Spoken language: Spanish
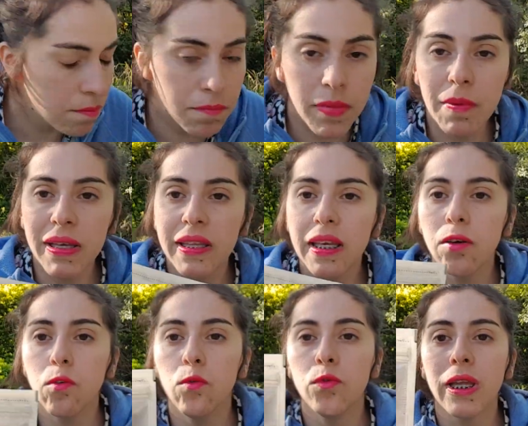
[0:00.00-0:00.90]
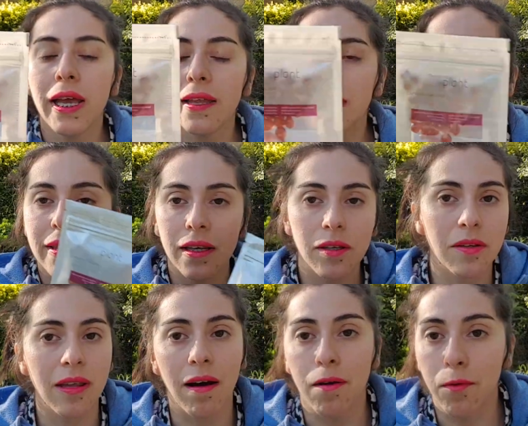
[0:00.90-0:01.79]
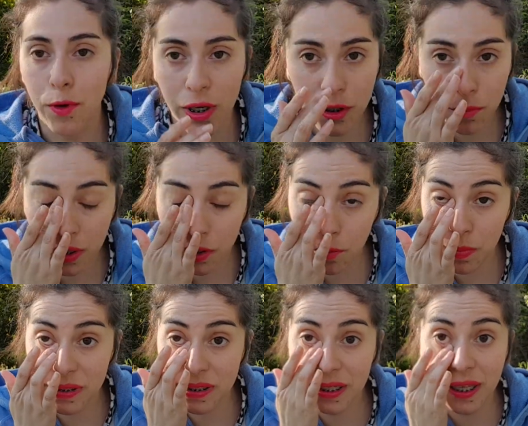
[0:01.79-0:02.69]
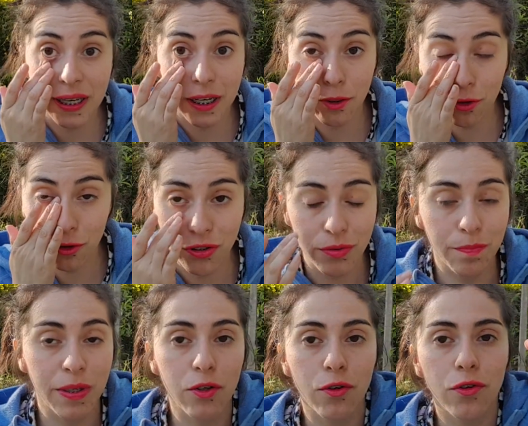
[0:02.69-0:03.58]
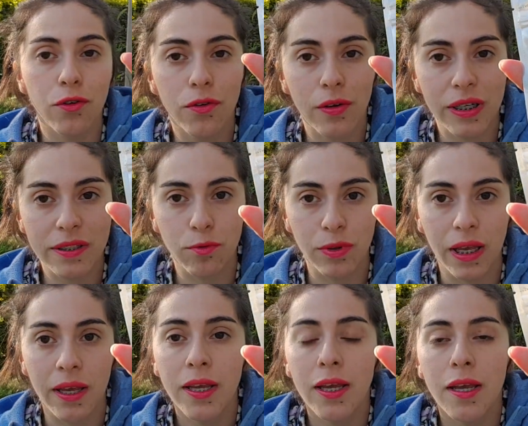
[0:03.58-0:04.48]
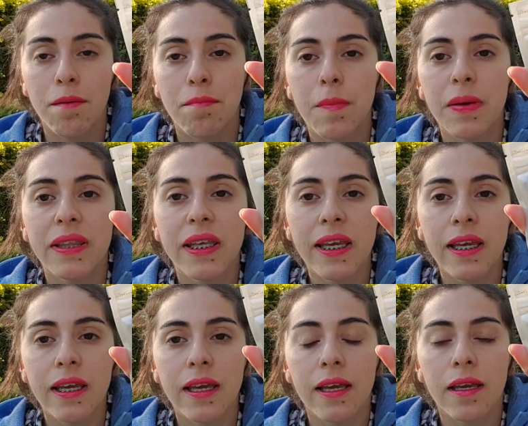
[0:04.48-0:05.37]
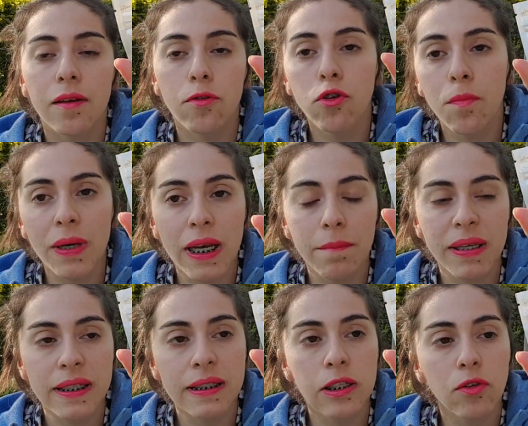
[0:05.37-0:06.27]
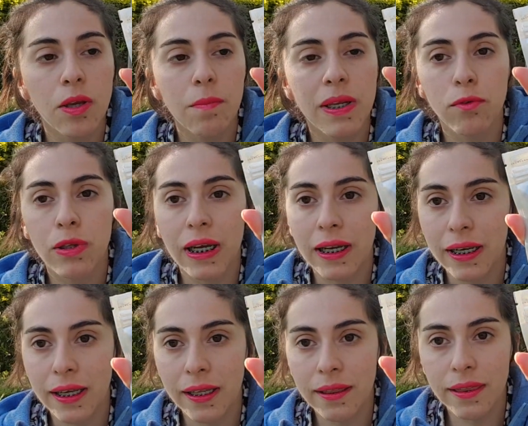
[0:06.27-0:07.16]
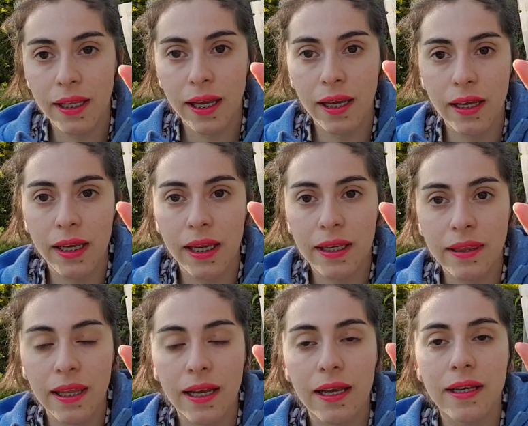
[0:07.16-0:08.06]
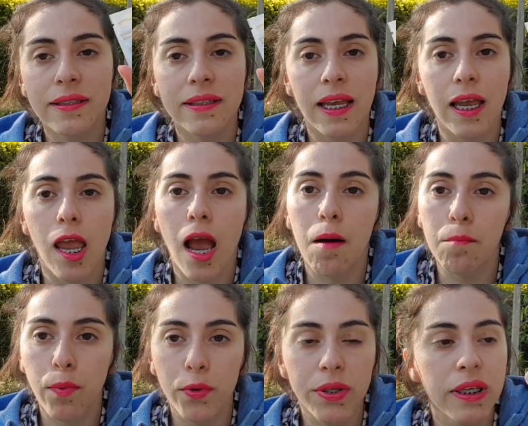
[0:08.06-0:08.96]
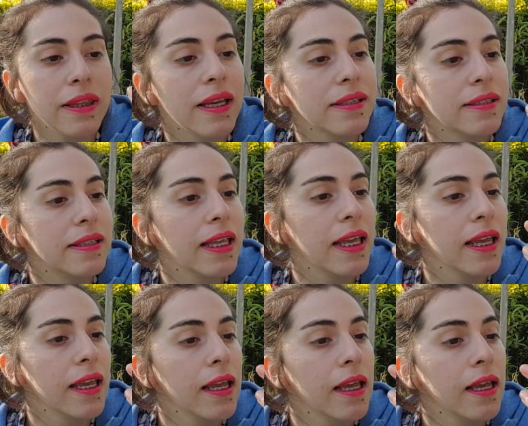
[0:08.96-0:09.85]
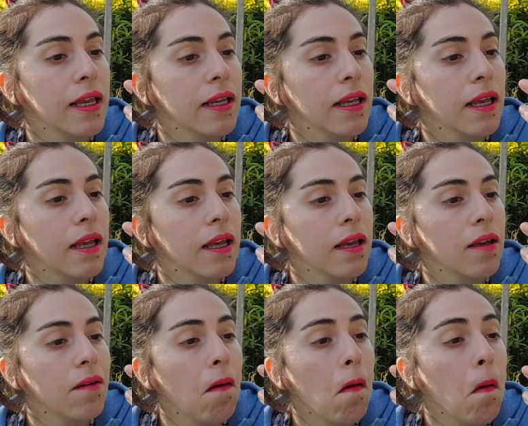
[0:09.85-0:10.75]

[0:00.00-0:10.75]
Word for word: Me pedí una de estas, estaba buscando porque yo pensé que eran dos, pero es una. Me pedí, no para mí, sino que para una clienta, estas eh, ampollitas de...